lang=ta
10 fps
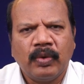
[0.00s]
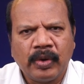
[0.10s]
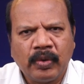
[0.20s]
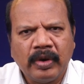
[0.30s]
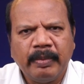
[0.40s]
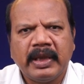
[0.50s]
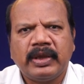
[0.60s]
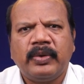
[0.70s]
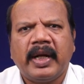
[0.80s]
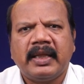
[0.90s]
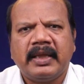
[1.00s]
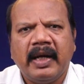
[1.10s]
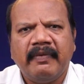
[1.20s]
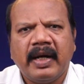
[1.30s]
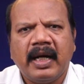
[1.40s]
உன் குடும்பத்தினுடைய
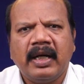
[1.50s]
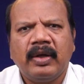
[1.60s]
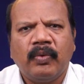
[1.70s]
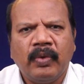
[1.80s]
தேவைகள்